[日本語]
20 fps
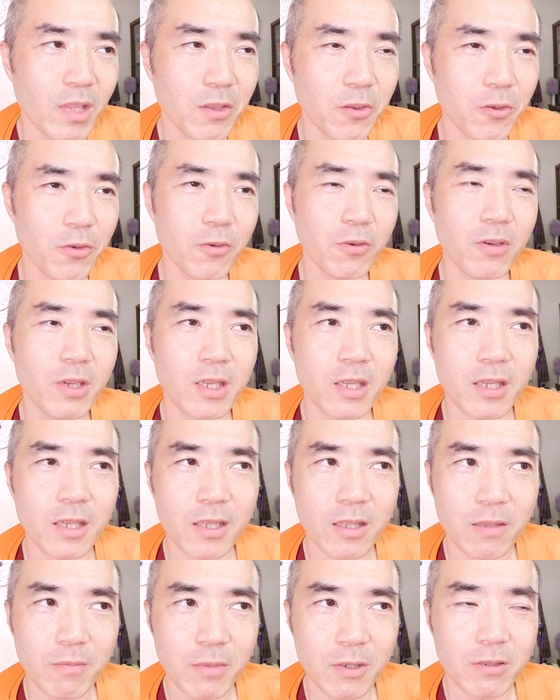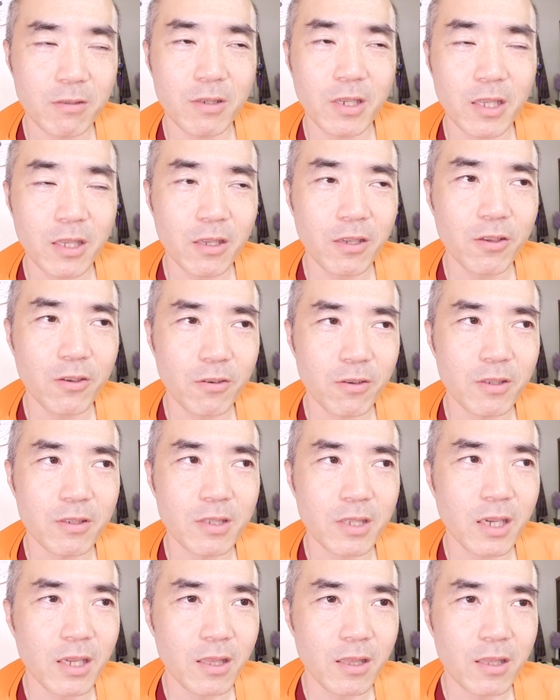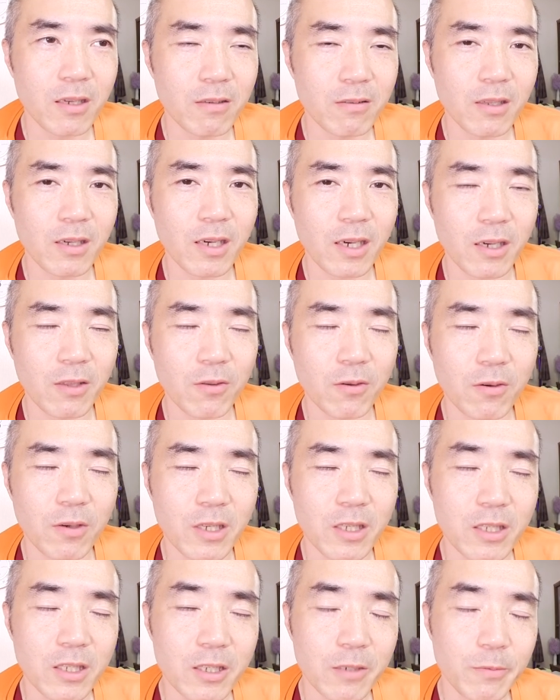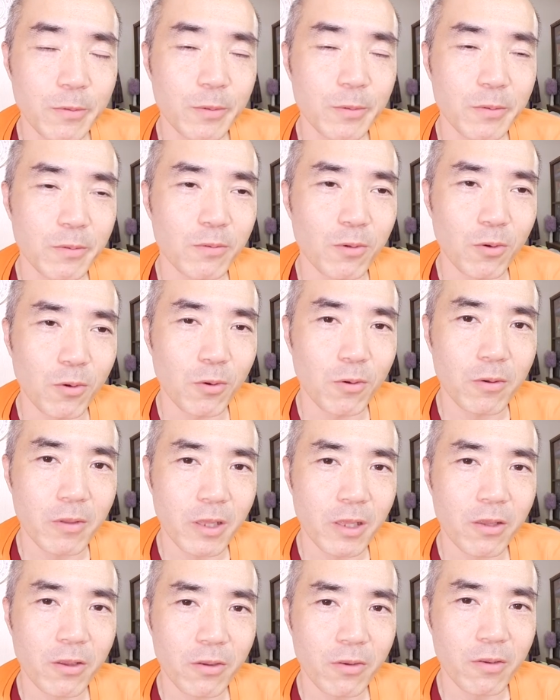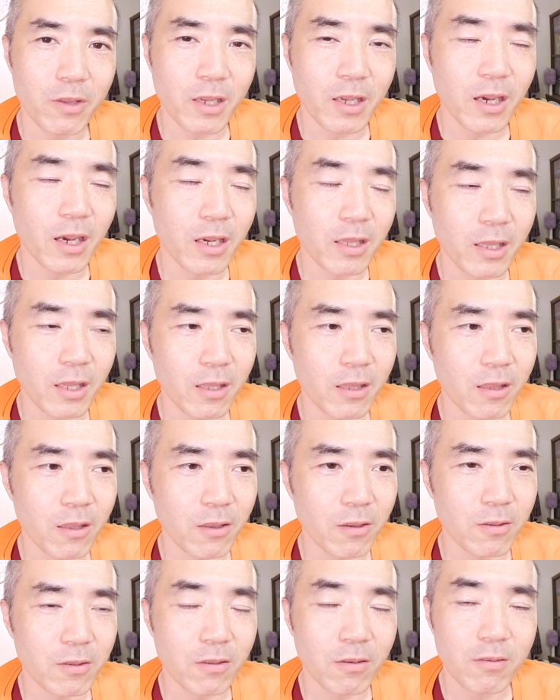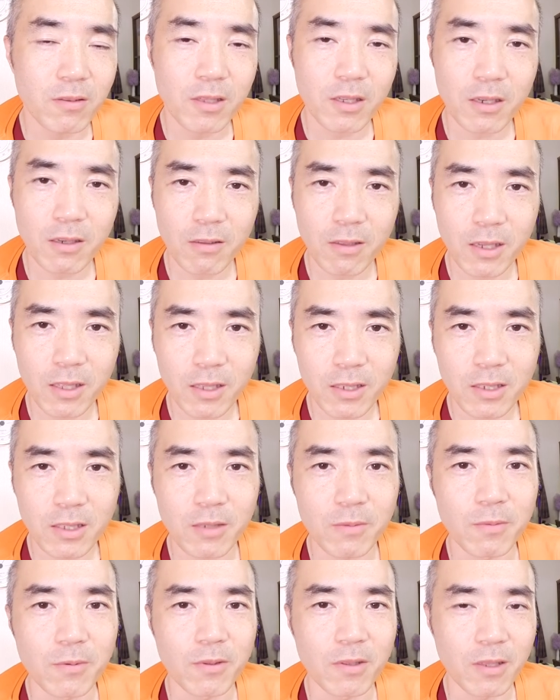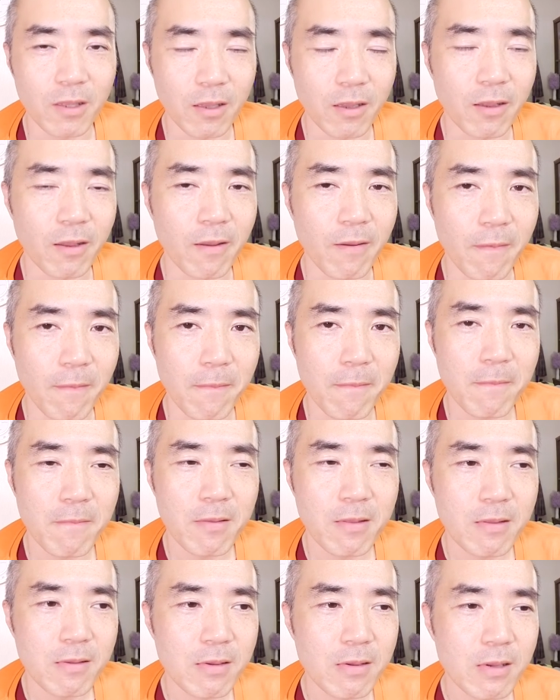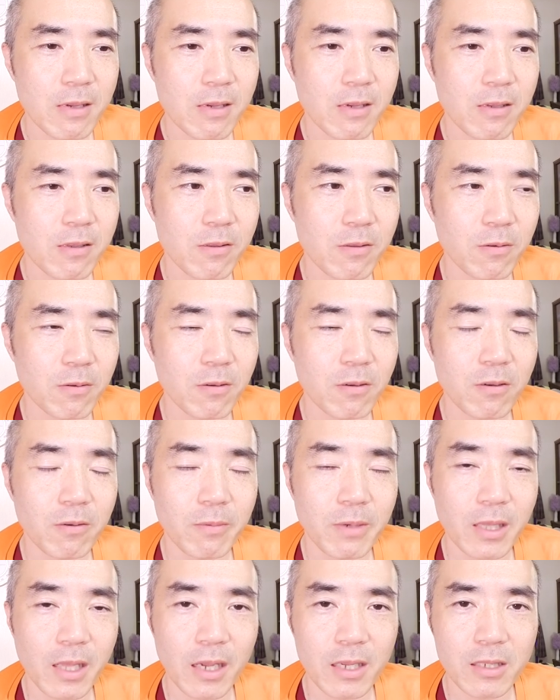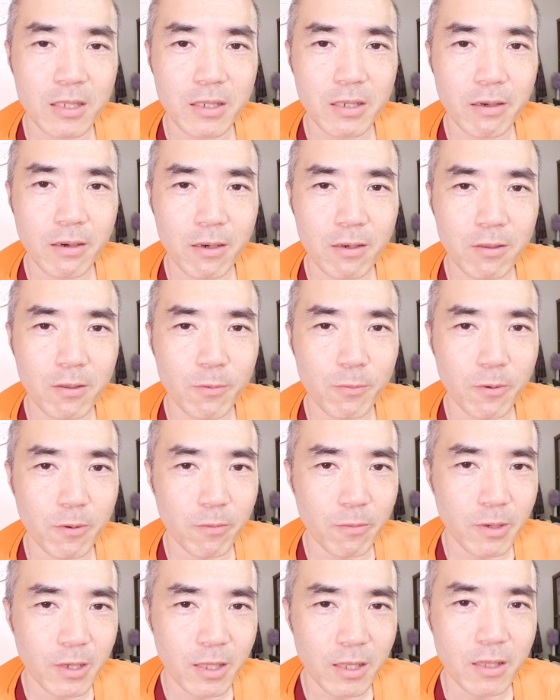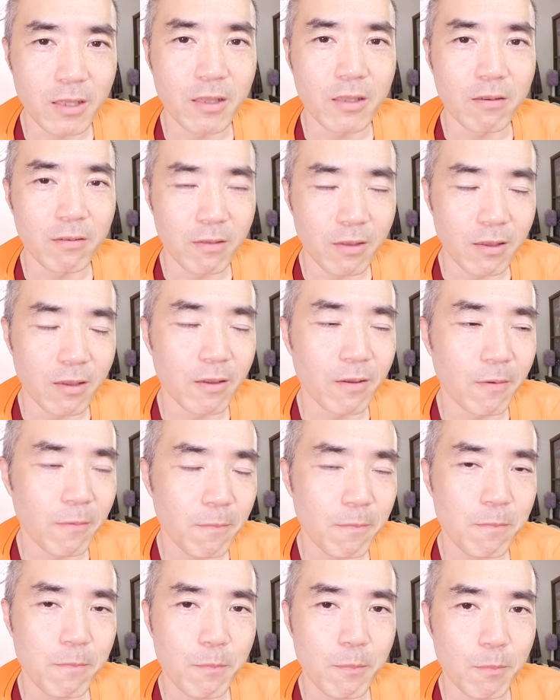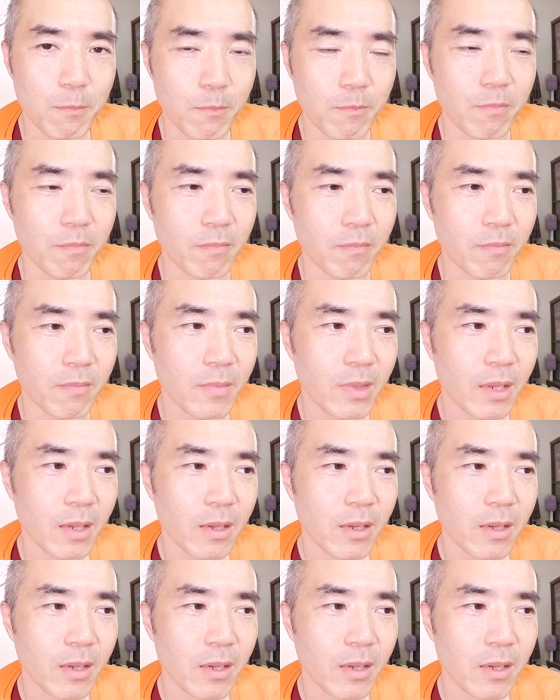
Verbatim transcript: キウイ、グリーンキウイ使ってる中の一部分をゴールデンキウイに変えたっていう、そんだけの話だもんで、そこまで味変わるとも思えないんだよね。うん。